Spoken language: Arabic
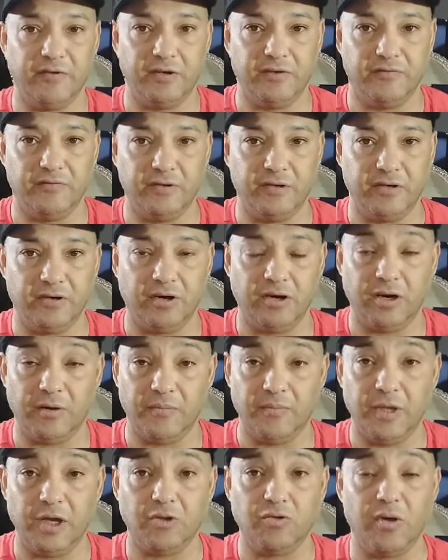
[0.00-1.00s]
في القاهره
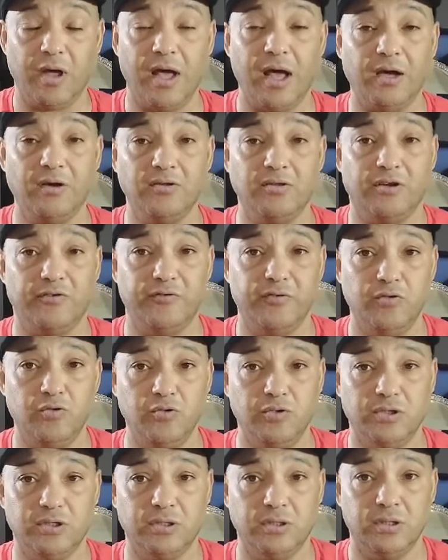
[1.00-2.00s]
بياخدوا اكتر
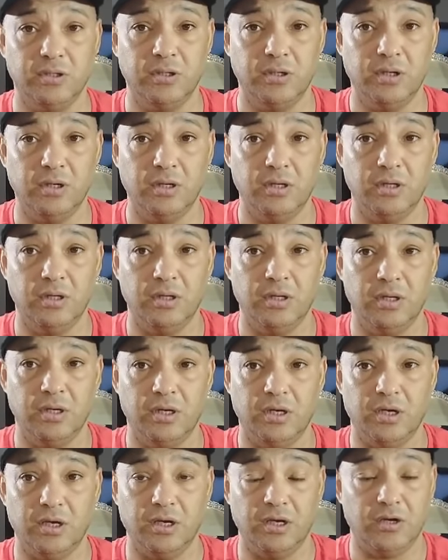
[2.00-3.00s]
فلوس
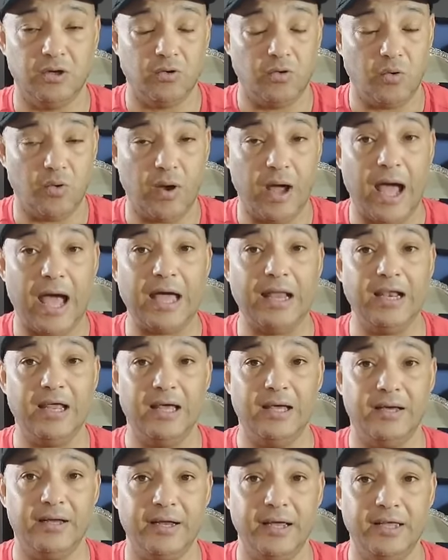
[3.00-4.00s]
آه،
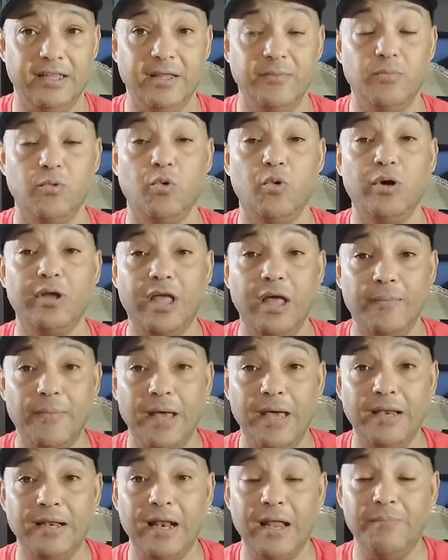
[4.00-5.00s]
واعلى راتب
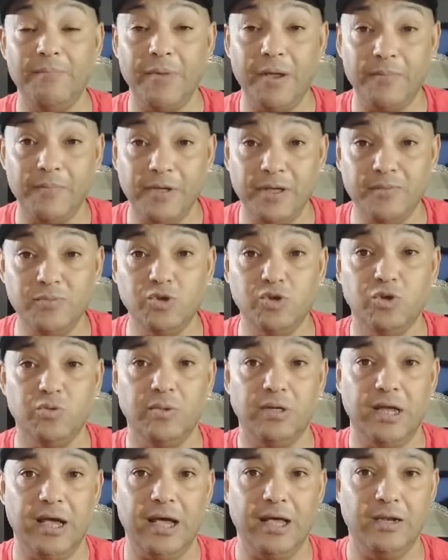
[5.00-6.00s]
وكمان لما بيمشوا
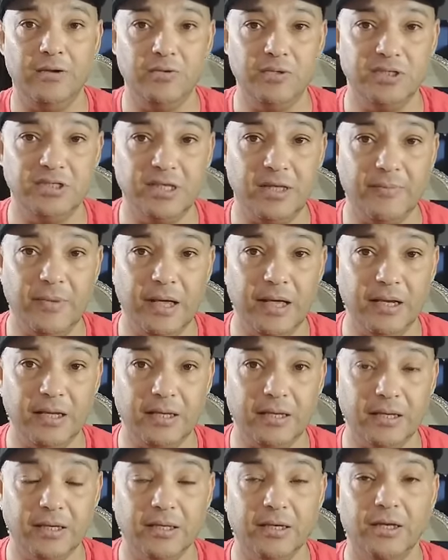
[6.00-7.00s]
من الاهلي
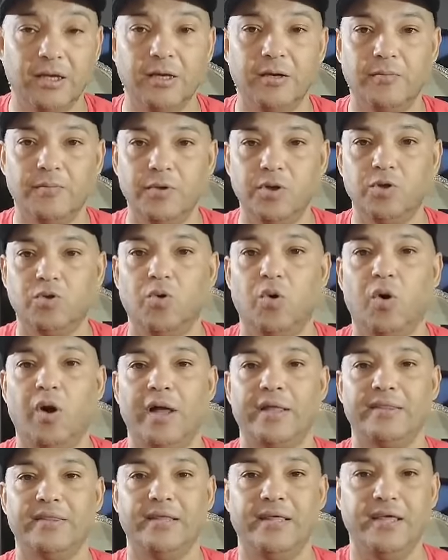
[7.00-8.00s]
والزمالك
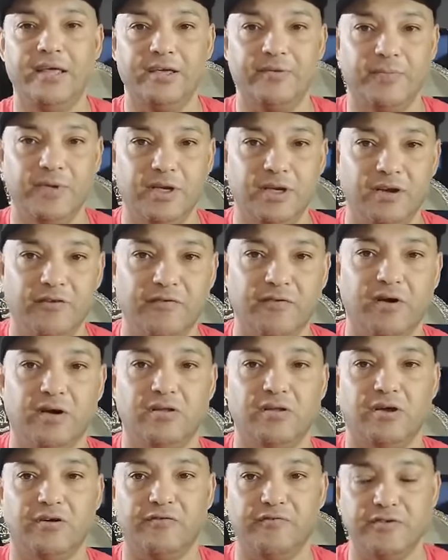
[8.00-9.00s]
بيروحوا انديه كبيره في
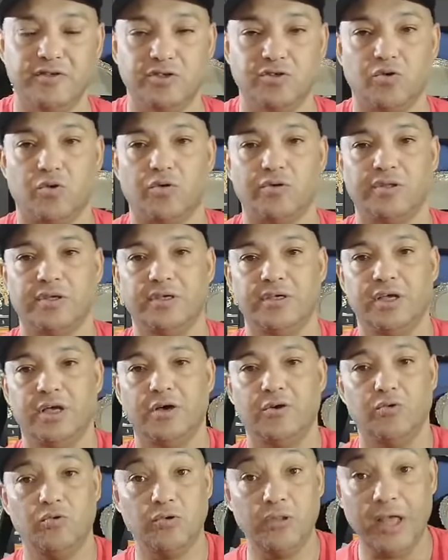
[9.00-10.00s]
قطر في
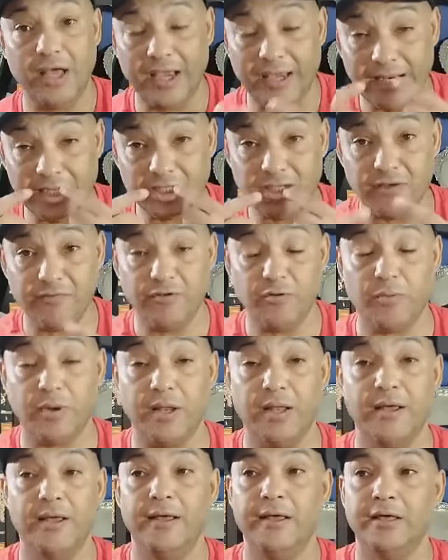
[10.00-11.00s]
السعوديه وده احنا
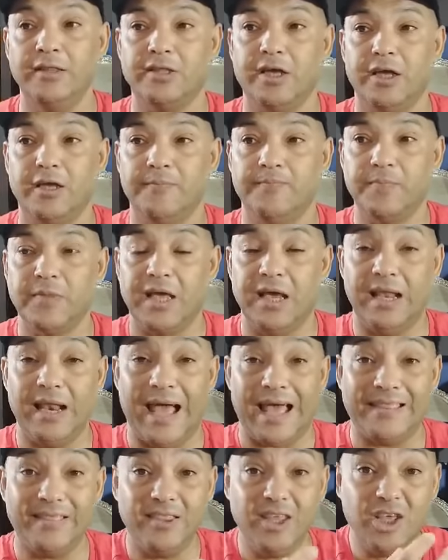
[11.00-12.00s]
شايفينه طيب
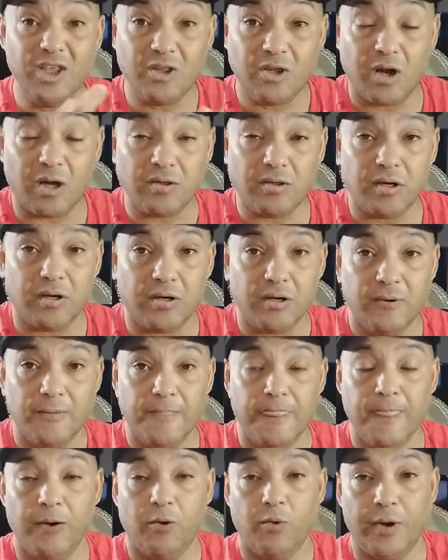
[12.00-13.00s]
انديه قطر
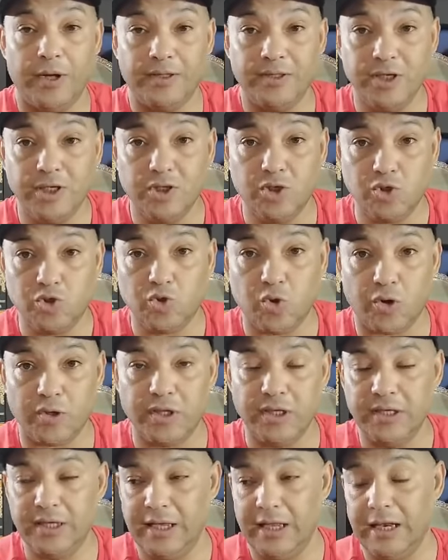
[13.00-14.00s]
وانديه
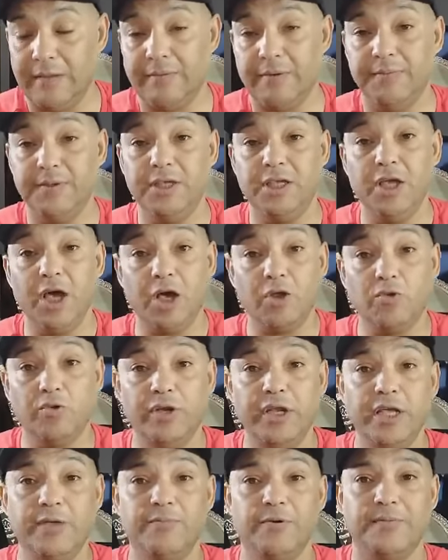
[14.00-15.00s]
السعوديه لما بيجي ياخدوا
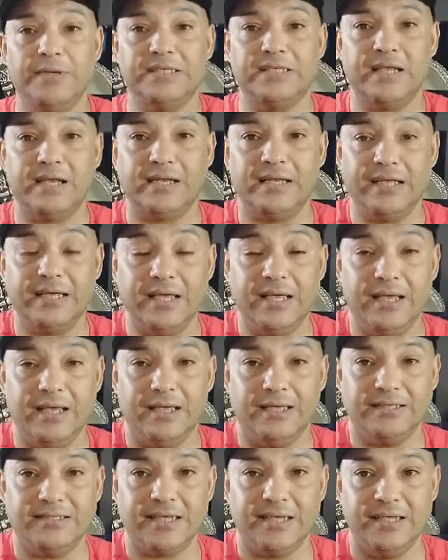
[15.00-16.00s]
نجم مثلا
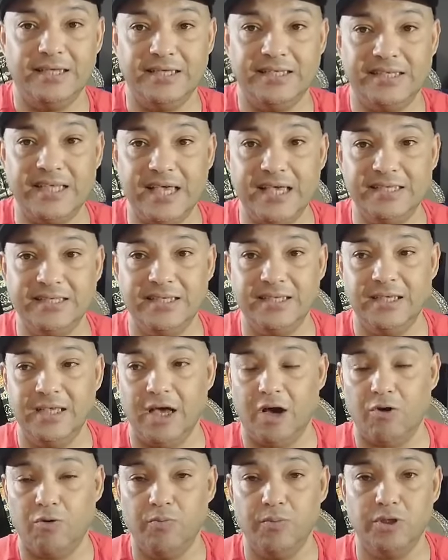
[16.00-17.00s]
آه، زي ساسي
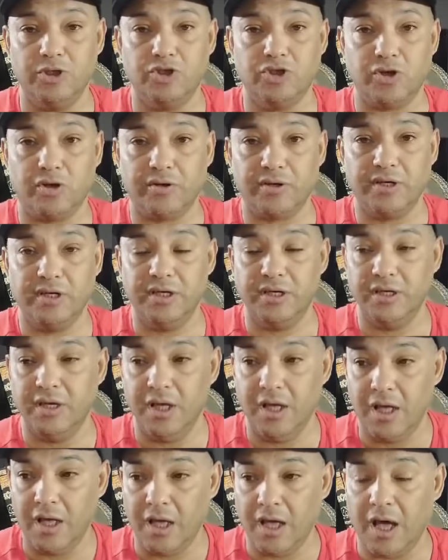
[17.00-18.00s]
او بن شرقي
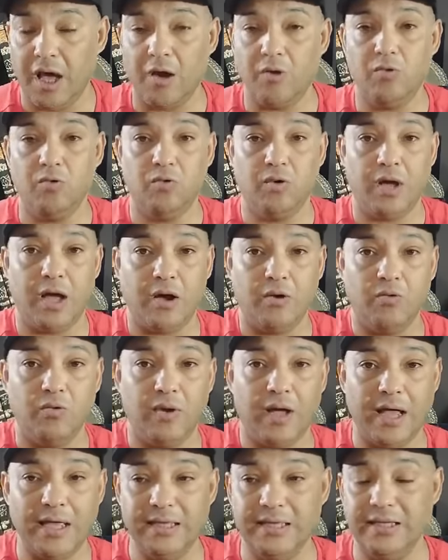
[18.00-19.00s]
او
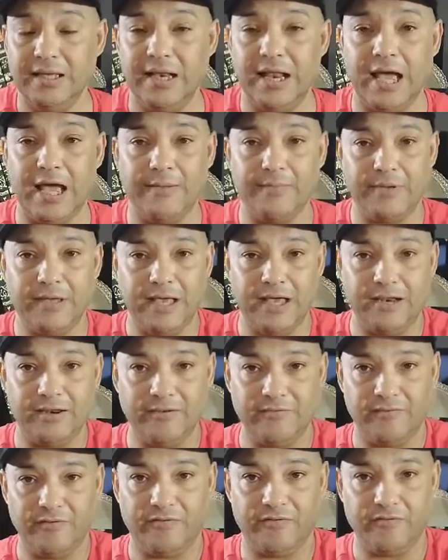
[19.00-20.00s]
او اي لاعب كان
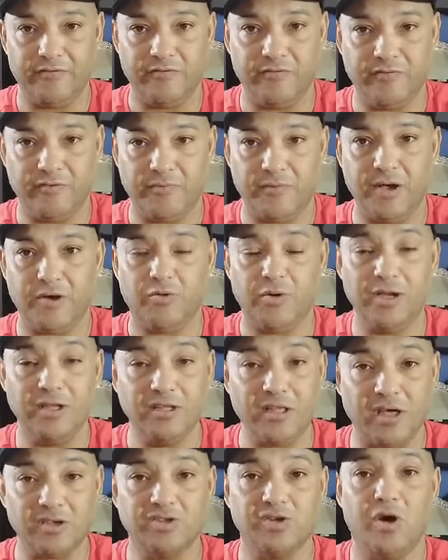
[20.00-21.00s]
في
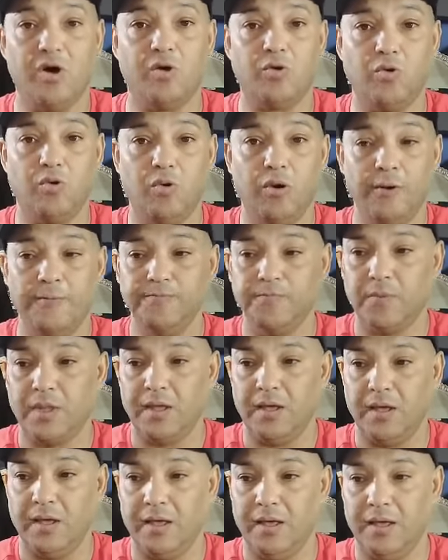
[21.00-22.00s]
وليد ازارو
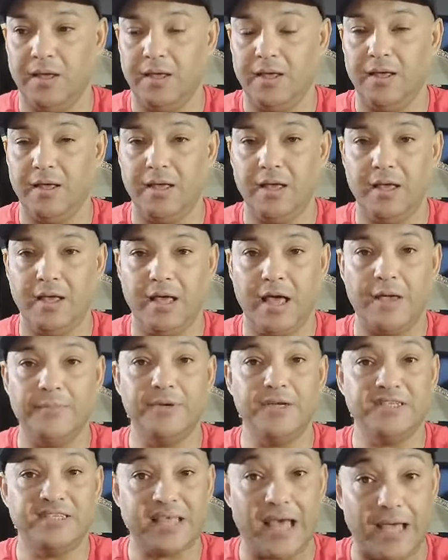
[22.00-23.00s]
آه،
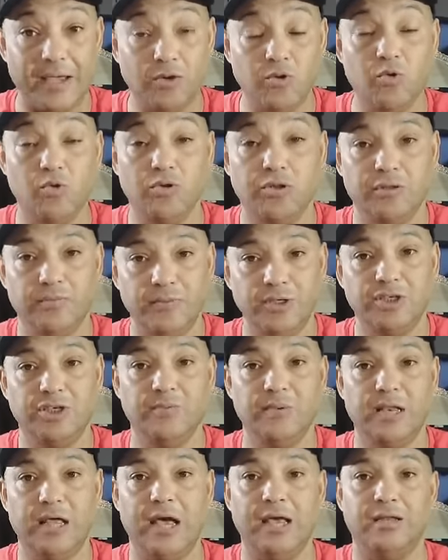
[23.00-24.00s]
امير سعيود مشي
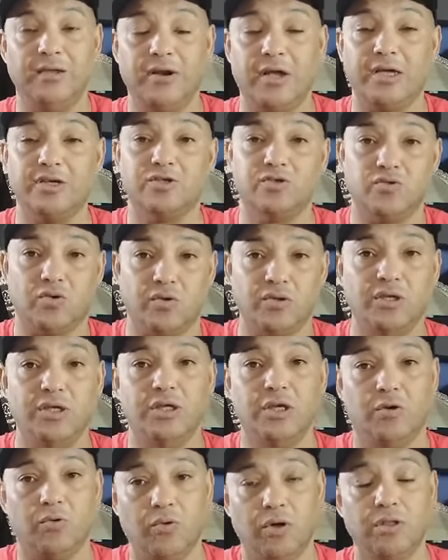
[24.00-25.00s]
من الاهلي راح
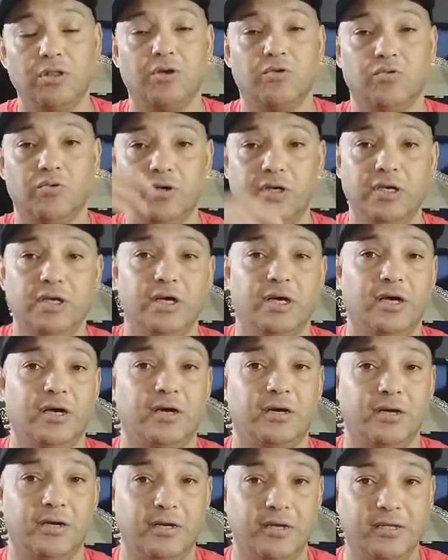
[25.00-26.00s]
السعوديه وقطر
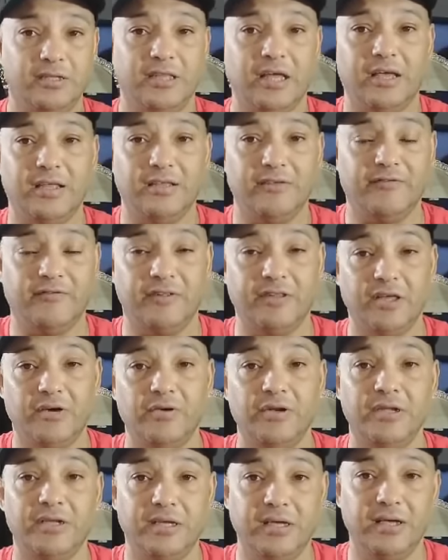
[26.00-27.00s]
ورجع في
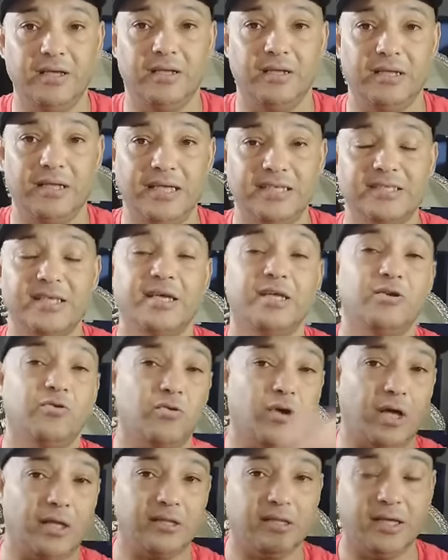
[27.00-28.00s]
الدوري الجزائري
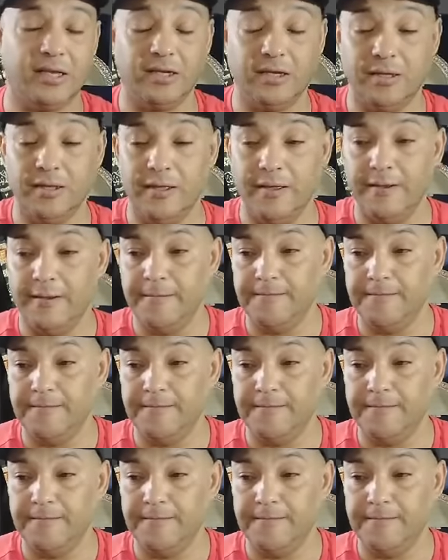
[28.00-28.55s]
وراح تاني